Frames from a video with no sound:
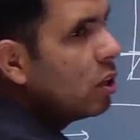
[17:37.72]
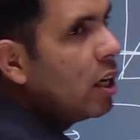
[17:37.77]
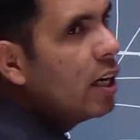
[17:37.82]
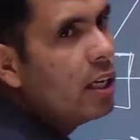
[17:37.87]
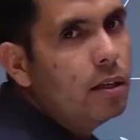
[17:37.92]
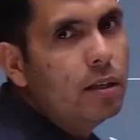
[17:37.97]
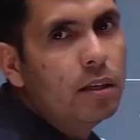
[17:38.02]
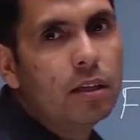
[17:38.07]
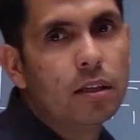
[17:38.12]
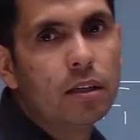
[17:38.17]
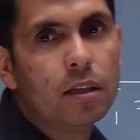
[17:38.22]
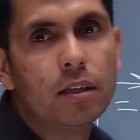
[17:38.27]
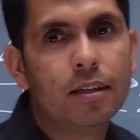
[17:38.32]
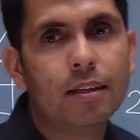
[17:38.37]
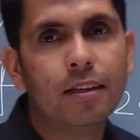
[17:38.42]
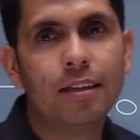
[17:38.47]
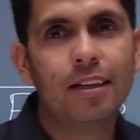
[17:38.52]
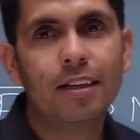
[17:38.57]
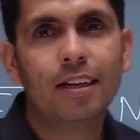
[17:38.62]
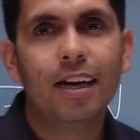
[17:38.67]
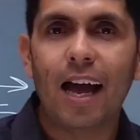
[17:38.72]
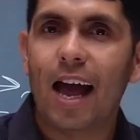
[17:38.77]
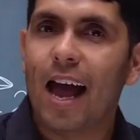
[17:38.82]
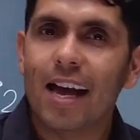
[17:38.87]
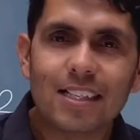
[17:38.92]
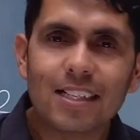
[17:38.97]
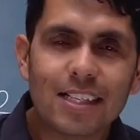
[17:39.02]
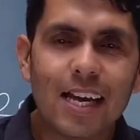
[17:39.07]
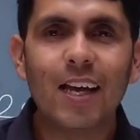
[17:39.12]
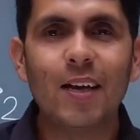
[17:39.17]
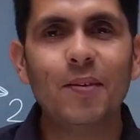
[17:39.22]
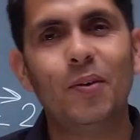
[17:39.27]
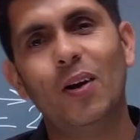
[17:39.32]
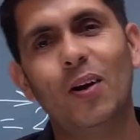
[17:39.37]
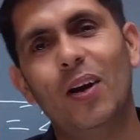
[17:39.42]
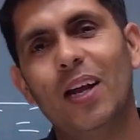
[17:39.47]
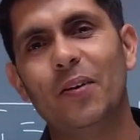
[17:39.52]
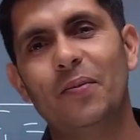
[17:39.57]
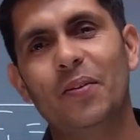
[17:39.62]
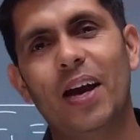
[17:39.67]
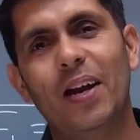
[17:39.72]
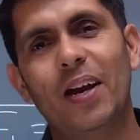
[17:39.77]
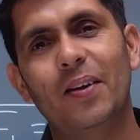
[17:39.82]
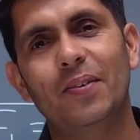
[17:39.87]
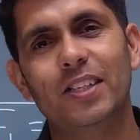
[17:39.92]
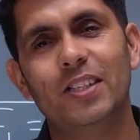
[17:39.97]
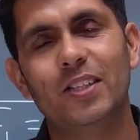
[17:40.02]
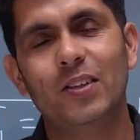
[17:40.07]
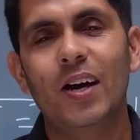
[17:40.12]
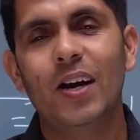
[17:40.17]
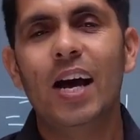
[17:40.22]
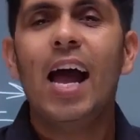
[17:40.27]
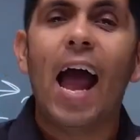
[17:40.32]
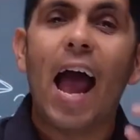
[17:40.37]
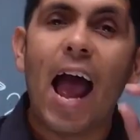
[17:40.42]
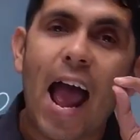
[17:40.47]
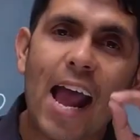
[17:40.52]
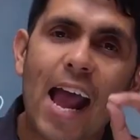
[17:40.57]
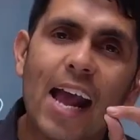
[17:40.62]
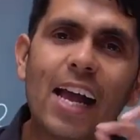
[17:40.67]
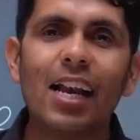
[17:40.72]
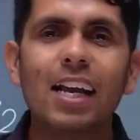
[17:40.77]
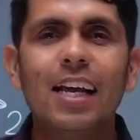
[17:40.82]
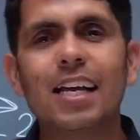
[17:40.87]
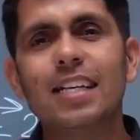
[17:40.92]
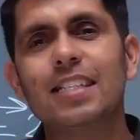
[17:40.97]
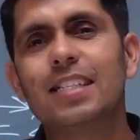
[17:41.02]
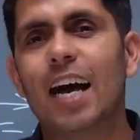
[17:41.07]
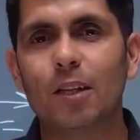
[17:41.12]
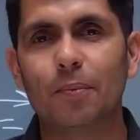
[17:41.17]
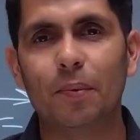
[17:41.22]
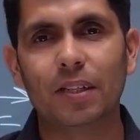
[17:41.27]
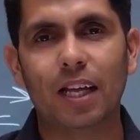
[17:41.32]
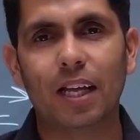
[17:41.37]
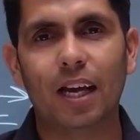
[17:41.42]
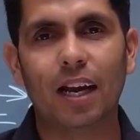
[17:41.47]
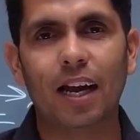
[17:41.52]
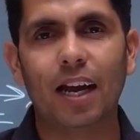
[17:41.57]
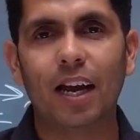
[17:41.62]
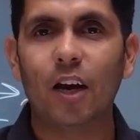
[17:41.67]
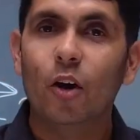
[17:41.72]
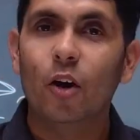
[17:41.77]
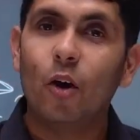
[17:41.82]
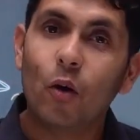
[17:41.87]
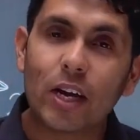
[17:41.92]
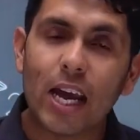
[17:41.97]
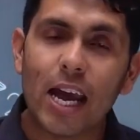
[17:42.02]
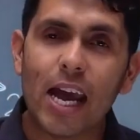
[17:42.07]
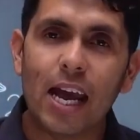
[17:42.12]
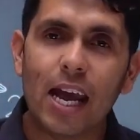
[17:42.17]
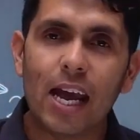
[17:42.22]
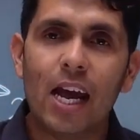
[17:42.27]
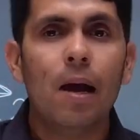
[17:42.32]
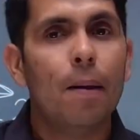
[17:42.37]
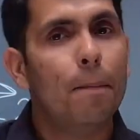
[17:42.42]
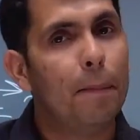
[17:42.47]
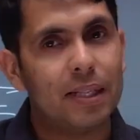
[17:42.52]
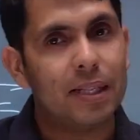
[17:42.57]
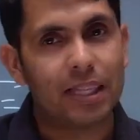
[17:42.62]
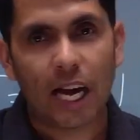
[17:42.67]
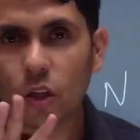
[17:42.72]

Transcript: कहीं ऐसा नहीं बोलेंगे प्यारे बच्चों एंगल के साथ बताना है ओके बता